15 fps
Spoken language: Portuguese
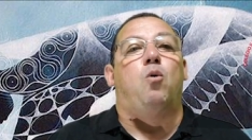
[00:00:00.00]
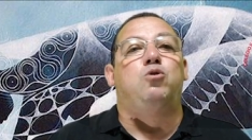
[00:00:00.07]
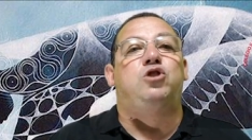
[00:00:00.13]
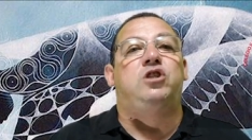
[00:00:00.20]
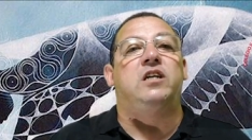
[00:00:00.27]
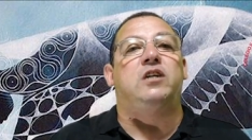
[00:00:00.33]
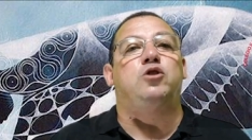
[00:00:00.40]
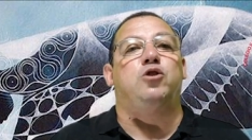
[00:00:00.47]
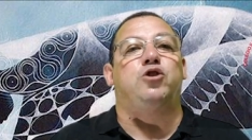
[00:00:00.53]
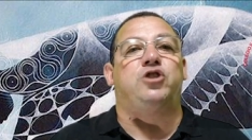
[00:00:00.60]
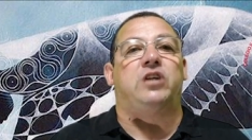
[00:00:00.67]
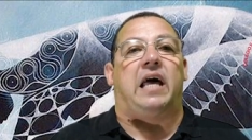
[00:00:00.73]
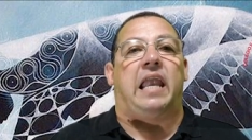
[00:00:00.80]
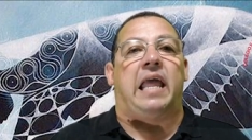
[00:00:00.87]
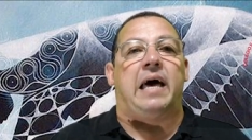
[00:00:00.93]
o Dia de
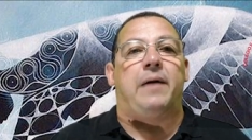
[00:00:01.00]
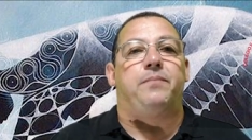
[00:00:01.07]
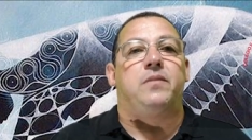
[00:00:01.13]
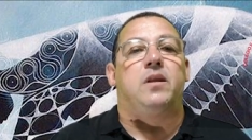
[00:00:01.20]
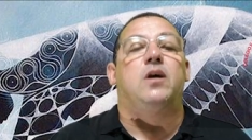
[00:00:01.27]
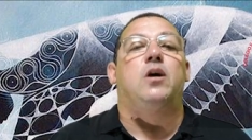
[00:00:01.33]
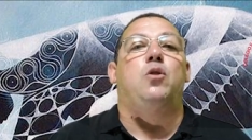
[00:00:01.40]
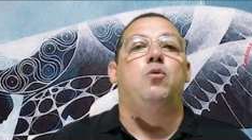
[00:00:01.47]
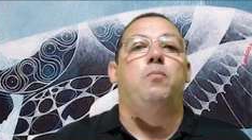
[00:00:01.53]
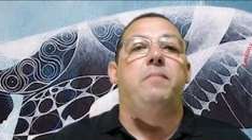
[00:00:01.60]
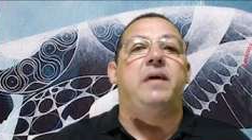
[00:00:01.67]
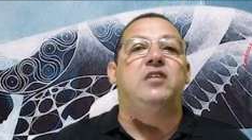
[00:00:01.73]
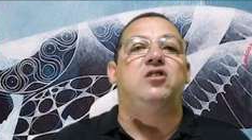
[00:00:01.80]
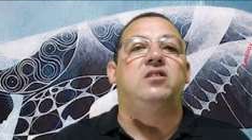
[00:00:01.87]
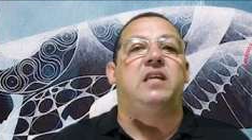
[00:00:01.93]
Oxalá no
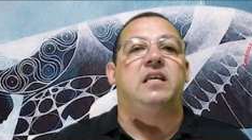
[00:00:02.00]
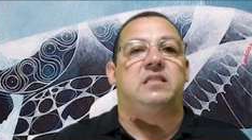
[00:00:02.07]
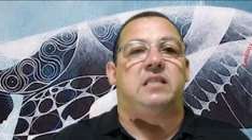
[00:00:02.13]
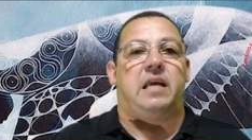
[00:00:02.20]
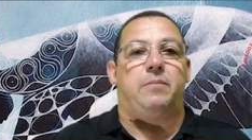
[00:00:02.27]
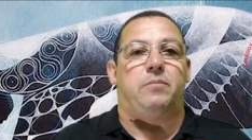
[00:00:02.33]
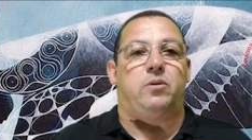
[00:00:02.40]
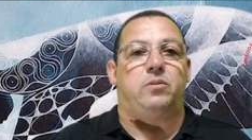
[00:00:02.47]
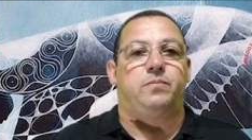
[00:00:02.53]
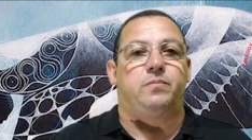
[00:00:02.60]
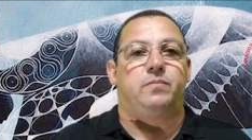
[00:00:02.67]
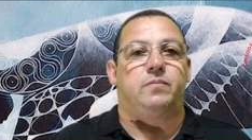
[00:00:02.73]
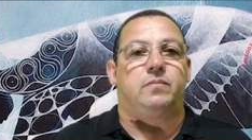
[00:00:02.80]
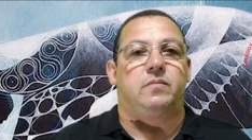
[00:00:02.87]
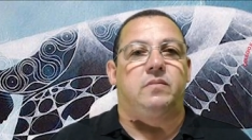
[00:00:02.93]
mês de dezembro.
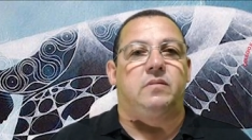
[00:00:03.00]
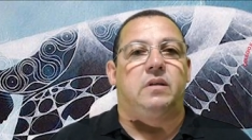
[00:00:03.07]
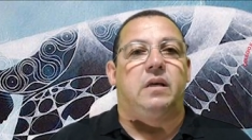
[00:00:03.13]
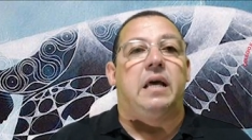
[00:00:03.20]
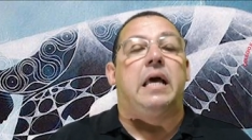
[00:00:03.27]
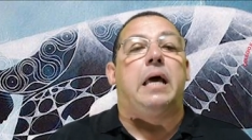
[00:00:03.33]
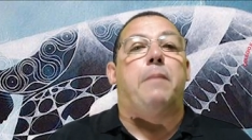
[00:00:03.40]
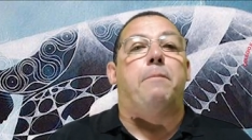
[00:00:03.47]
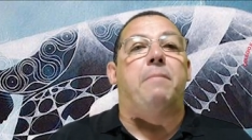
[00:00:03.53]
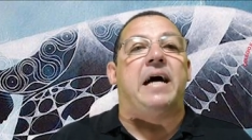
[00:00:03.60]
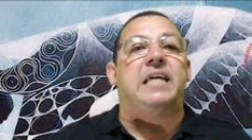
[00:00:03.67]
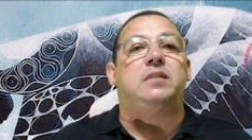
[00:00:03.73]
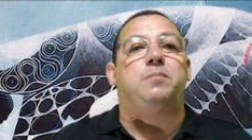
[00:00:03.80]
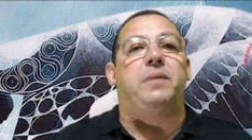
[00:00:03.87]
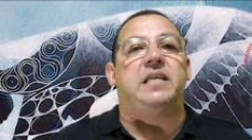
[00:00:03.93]

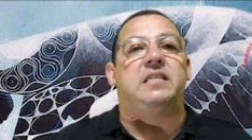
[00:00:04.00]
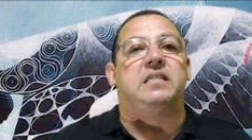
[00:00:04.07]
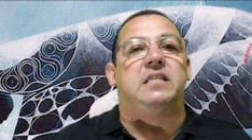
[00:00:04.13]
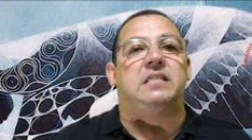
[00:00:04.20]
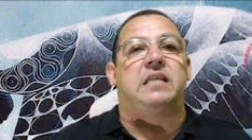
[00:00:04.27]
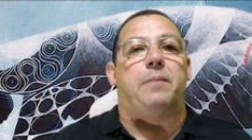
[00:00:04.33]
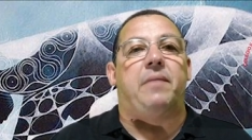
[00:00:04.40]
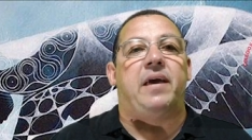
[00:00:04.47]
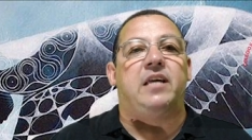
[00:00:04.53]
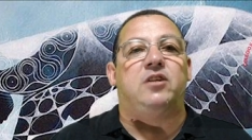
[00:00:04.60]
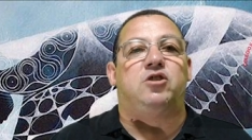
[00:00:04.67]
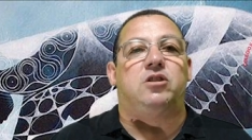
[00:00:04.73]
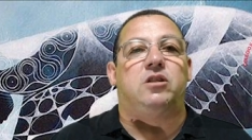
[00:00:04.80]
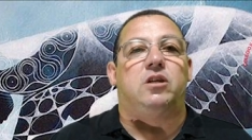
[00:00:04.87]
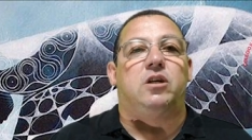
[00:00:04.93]
Mais
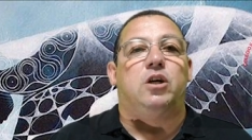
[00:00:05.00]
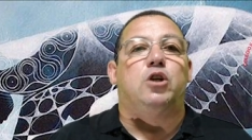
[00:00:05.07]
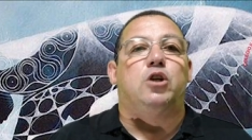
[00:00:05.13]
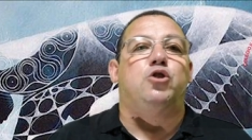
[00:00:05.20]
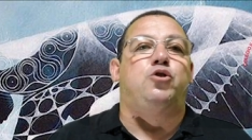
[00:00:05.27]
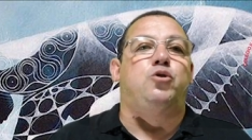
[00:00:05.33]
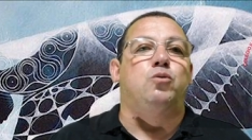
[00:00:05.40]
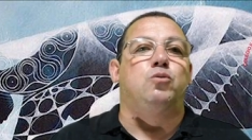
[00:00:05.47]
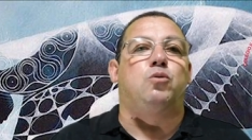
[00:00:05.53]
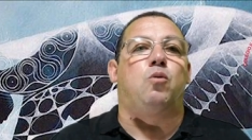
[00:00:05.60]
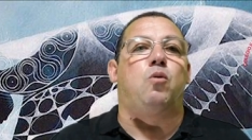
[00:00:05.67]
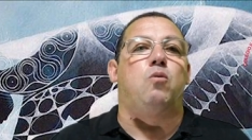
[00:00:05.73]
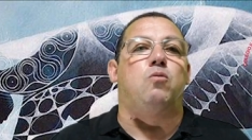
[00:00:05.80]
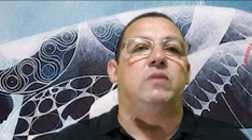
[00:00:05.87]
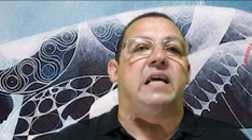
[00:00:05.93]
precisamente, junto
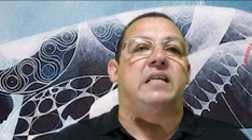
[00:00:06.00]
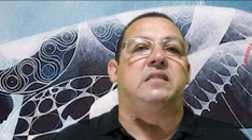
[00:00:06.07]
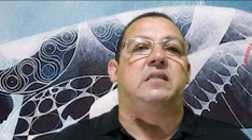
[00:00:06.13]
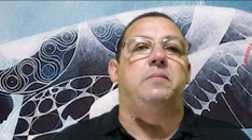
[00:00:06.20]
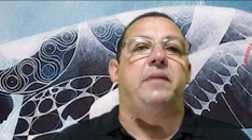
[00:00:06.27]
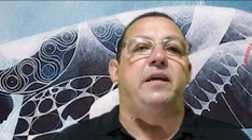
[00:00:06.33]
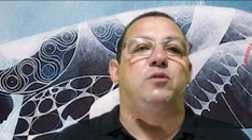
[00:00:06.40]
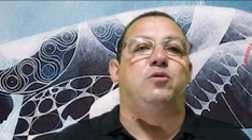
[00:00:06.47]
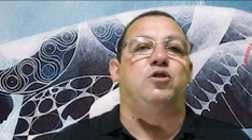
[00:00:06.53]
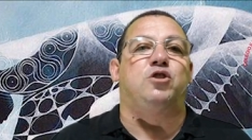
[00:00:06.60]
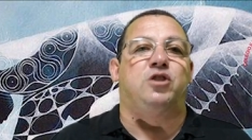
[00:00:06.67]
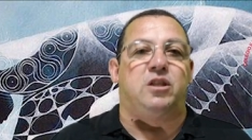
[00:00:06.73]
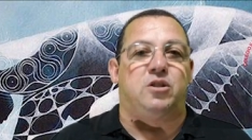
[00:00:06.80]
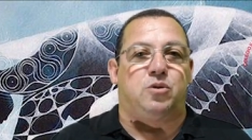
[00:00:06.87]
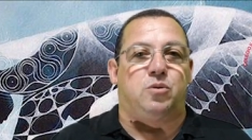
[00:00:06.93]
com o nascimento de
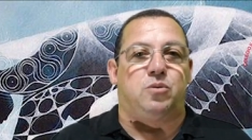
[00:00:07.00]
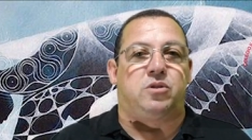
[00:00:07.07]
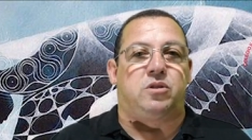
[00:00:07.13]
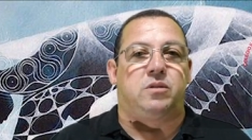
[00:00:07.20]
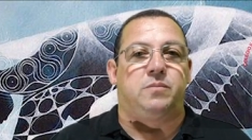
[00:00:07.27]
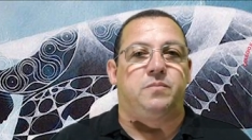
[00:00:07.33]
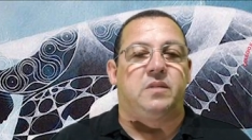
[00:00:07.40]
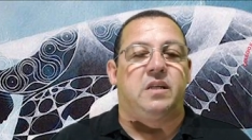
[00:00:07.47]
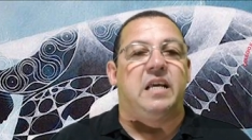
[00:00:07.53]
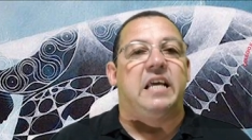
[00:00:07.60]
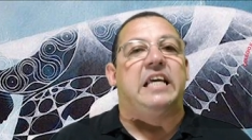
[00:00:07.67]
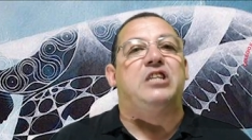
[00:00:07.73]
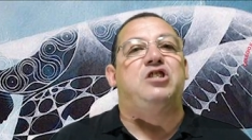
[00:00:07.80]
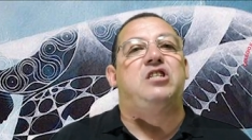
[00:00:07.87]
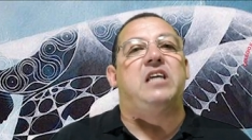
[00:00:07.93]
Jesus,
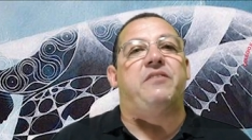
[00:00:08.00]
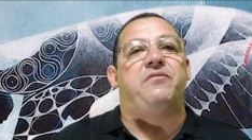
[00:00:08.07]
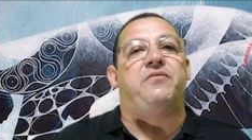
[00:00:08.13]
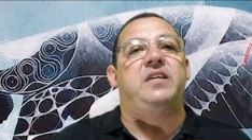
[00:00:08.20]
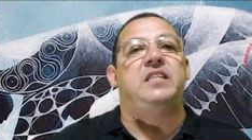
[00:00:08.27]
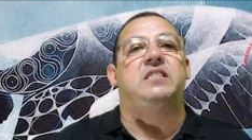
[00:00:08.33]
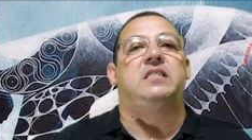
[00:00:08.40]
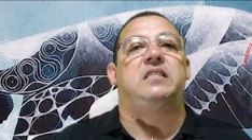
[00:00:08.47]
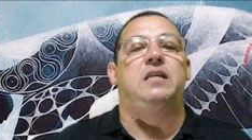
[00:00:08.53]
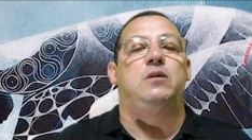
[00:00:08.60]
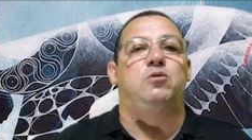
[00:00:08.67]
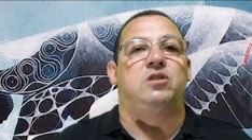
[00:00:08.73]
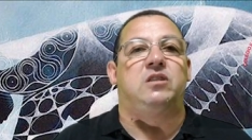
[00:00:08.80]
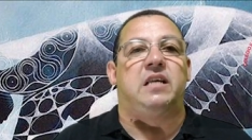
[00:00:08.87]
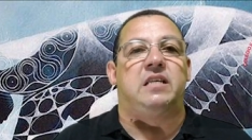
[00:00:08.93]
dia
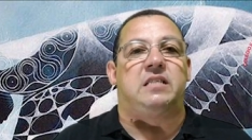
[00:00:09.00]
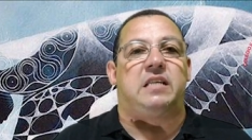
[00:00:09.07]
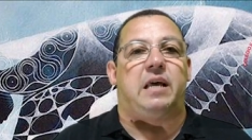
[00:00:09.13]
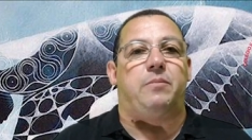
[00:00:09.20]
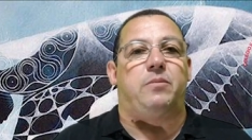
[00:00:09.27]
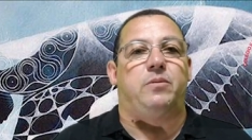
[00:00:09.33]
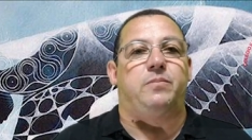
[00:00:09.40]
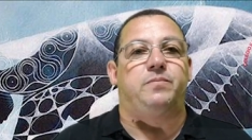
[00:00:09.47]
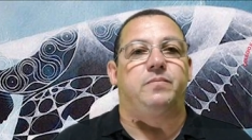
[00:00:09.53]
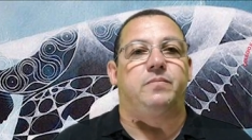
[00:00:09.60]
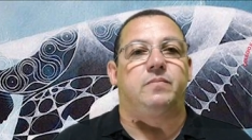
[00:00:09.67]
25 de dezembro.